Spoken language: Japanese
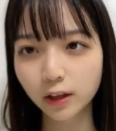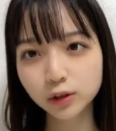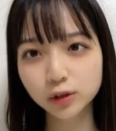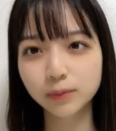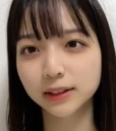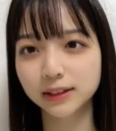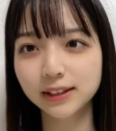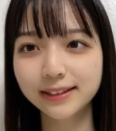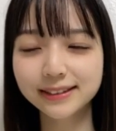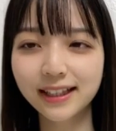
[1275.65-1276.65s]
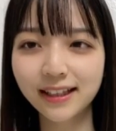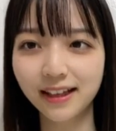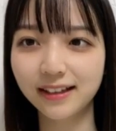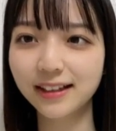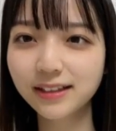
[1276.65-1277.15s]
ちょっと待ってください。
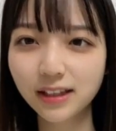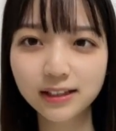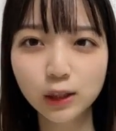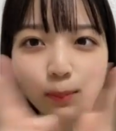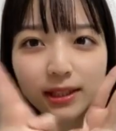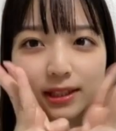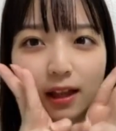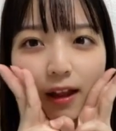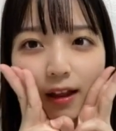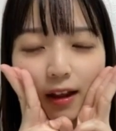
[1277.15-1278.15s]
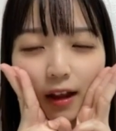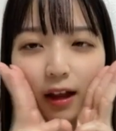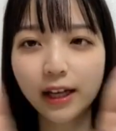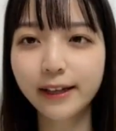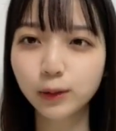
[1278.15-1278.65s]
3位、炭酸せんべいさん。
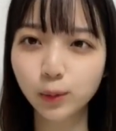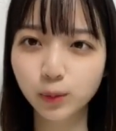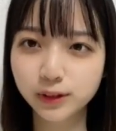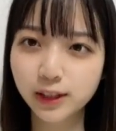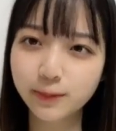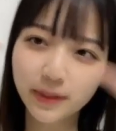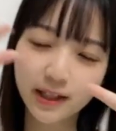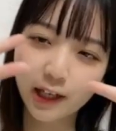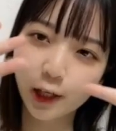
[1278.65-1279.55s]
ありがとうございます。